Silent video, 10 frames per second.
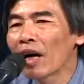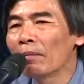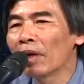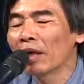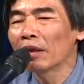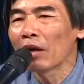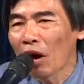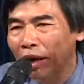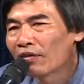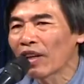vợ mình
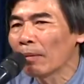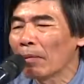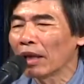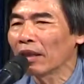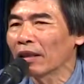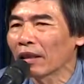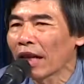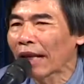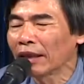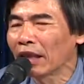nói về mình
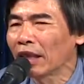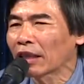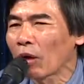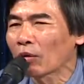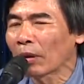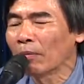cái gì sau